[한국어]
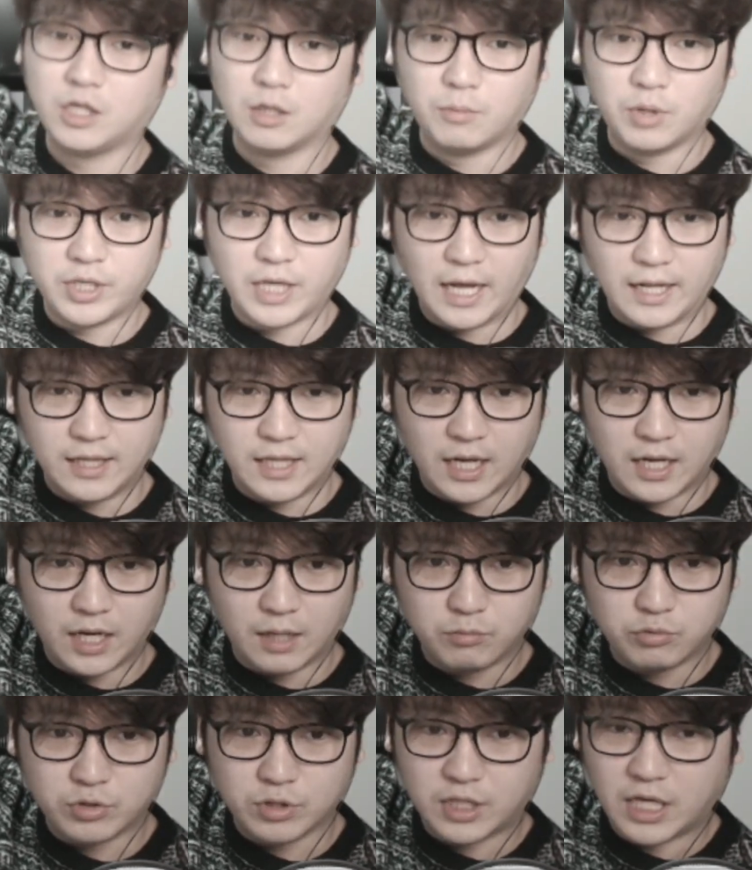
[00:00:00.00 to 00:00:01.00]
뭐 옛날에
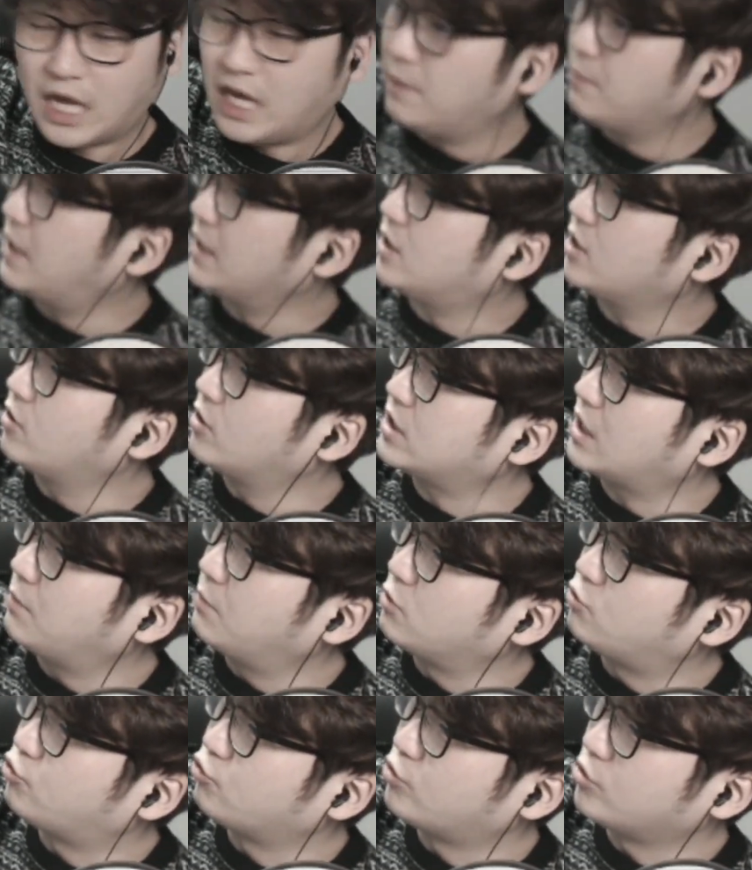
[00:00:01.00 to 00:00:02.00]
무슨 게임 같은 거
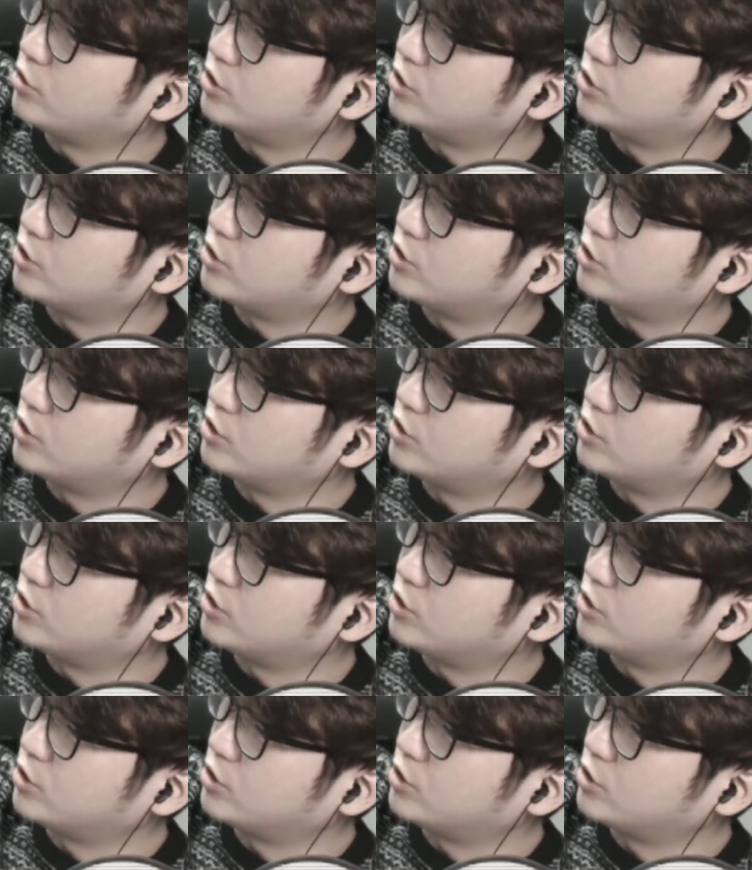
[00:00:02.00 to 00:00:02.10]
사면 주던